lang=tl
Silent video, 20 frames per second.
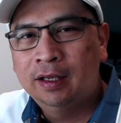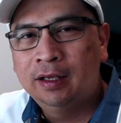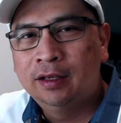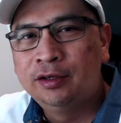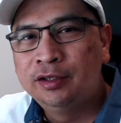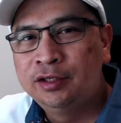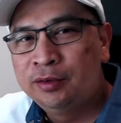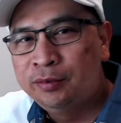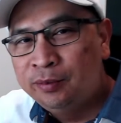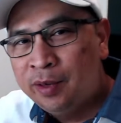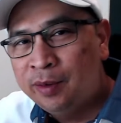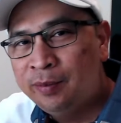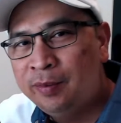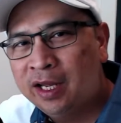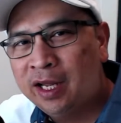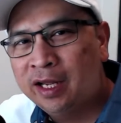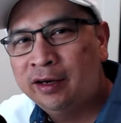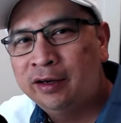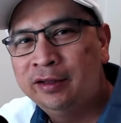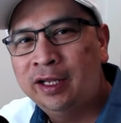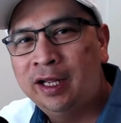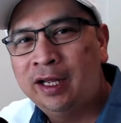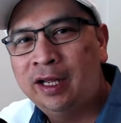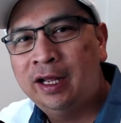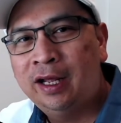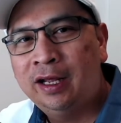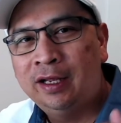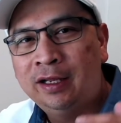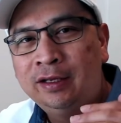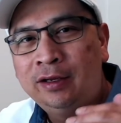Gusto mo ba magkaroon ng
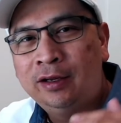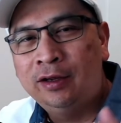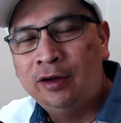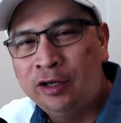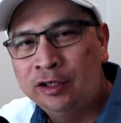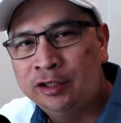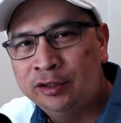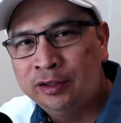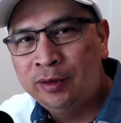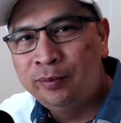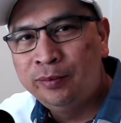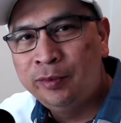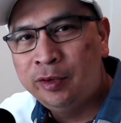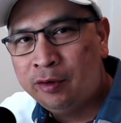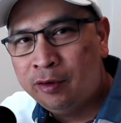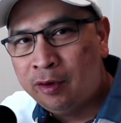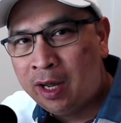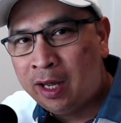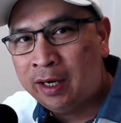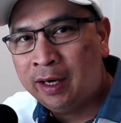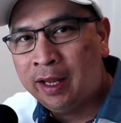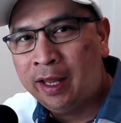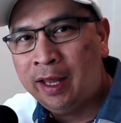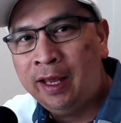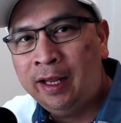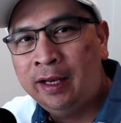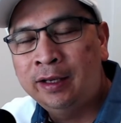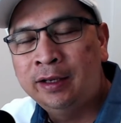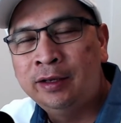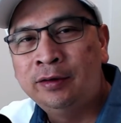custom
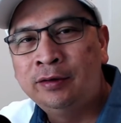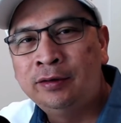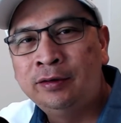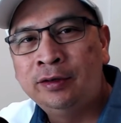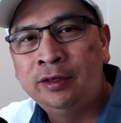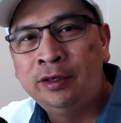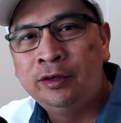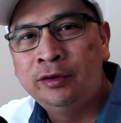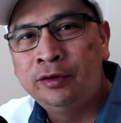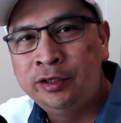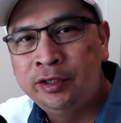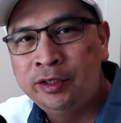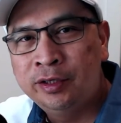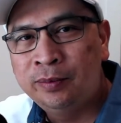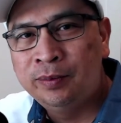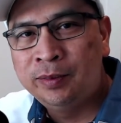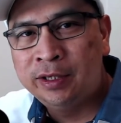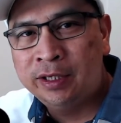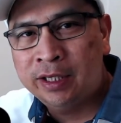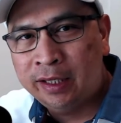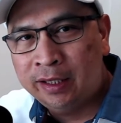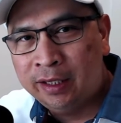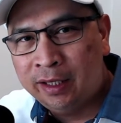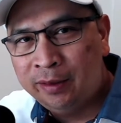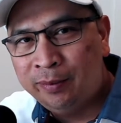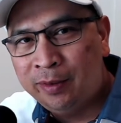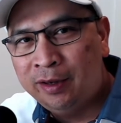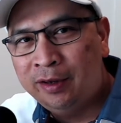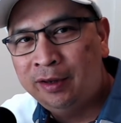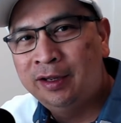URL yung YouTube channel
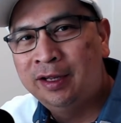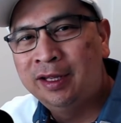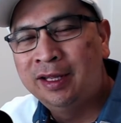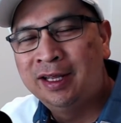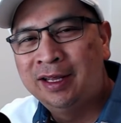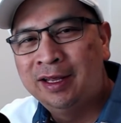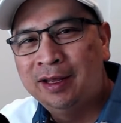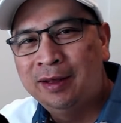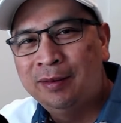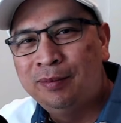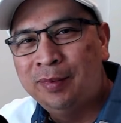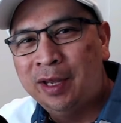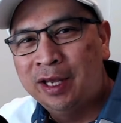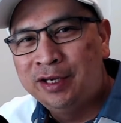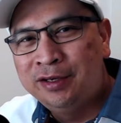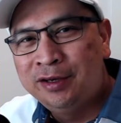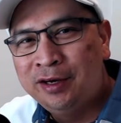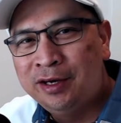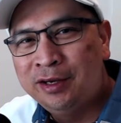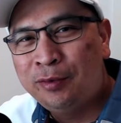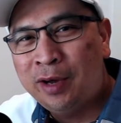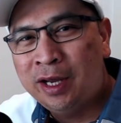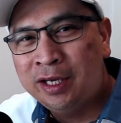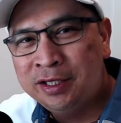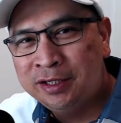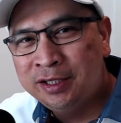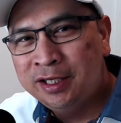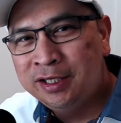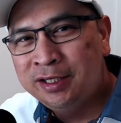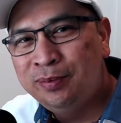mo? Make sure you
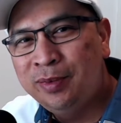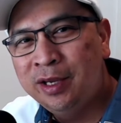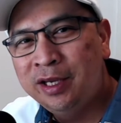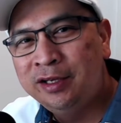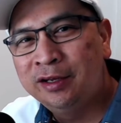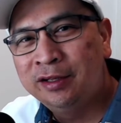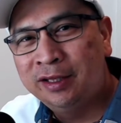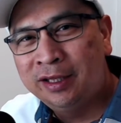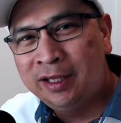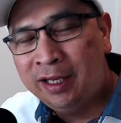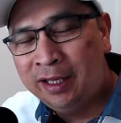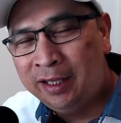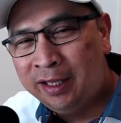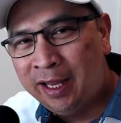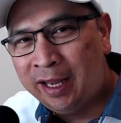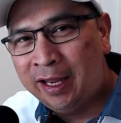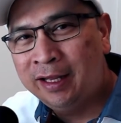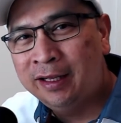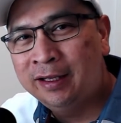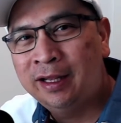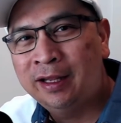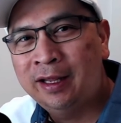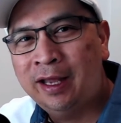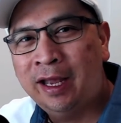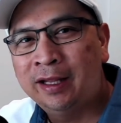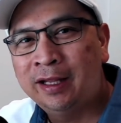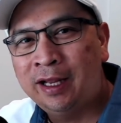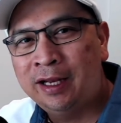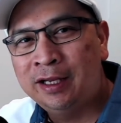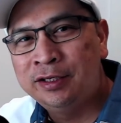watch this video till the end
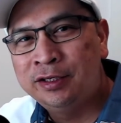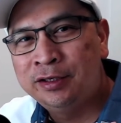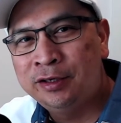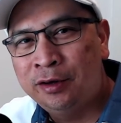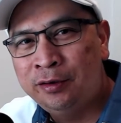and I'll show